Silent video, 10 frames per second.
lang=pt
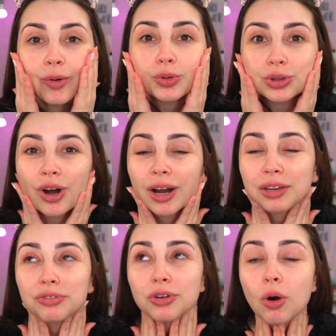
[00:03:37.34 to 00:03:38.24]
O
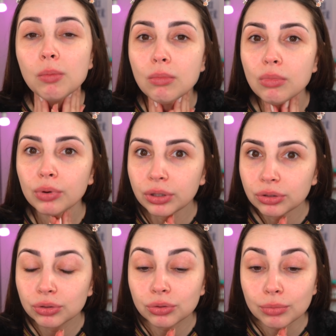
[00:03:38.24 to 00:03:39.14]
toque ficou
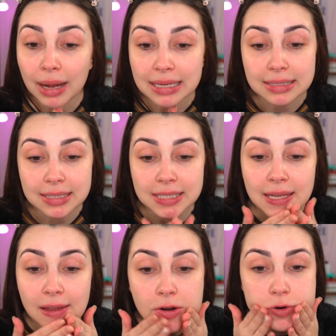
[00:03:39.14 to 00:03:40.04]
muito
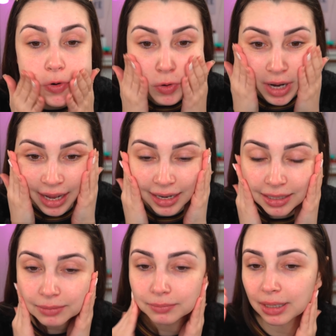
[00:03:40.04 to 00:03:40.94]
macio,
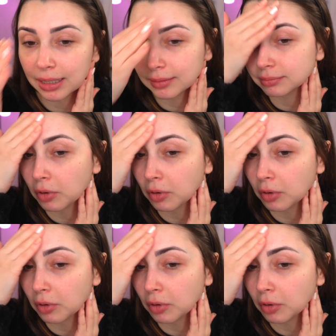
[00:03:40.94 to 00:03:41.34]
caramba!